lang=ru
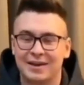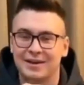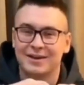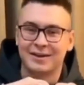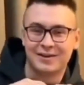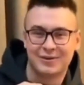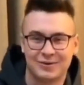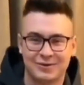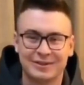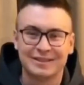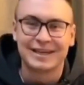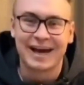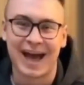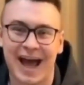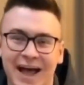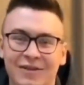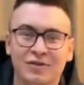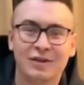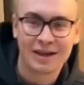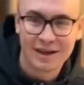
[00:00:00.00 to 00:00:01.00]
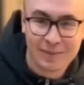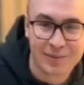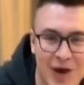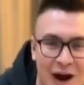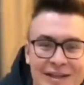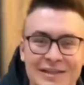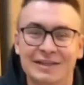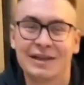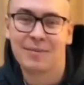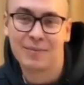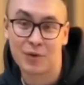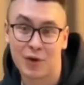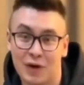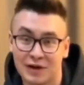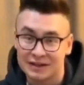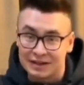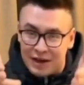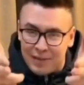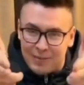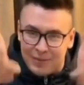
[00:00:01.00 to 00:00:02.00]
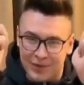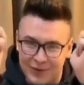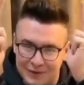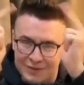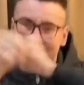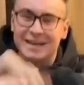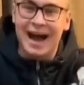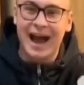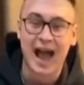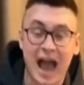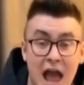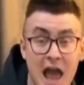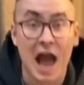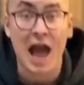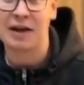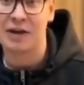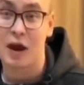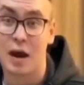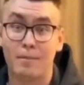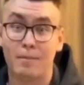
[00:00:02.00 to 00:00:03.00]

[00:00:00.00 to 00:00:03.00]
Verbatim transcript: Если понравилось видео, поставь лайк и подпишись на